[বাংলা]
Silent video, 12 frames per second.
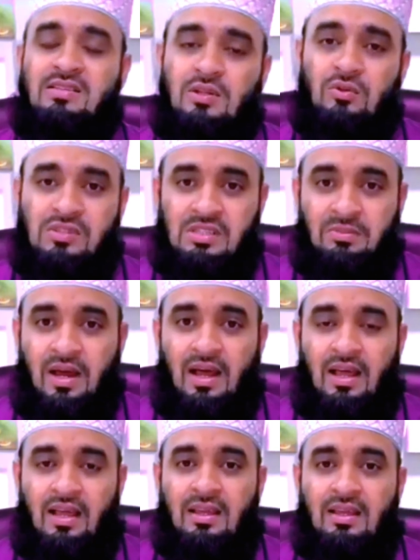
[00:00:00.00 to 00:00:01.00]

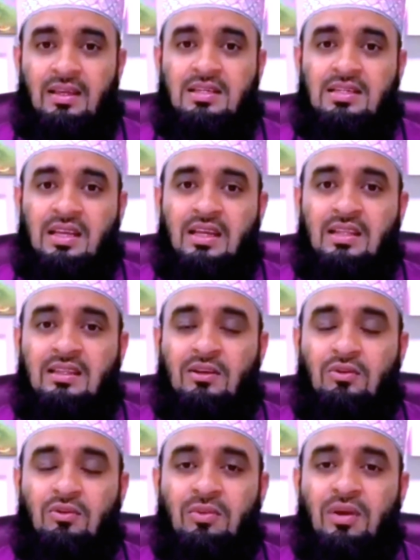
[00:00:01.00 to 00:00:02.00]
আহসিনুজিবাহা
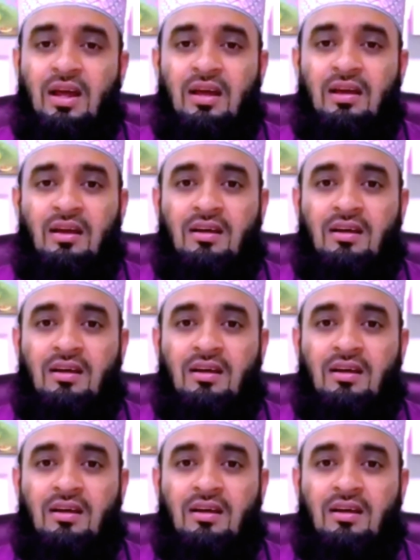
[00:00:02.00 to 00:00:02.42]
সেক্ষেত্রেও তোমরা